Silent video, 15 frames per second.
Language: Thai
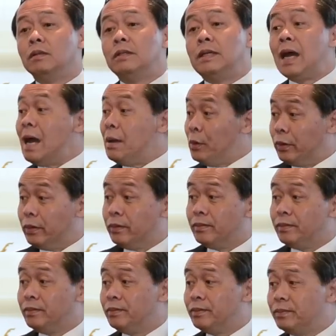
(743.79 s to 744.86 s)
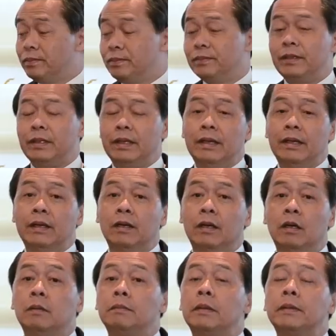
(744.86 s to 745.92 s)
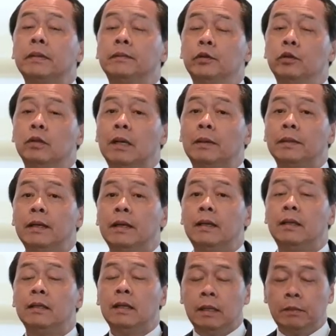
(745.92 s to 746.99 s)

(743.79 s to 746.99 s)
เสียหายหมดนะ ก็ต้องไปเพิ่มทุนต่างประเทศ และ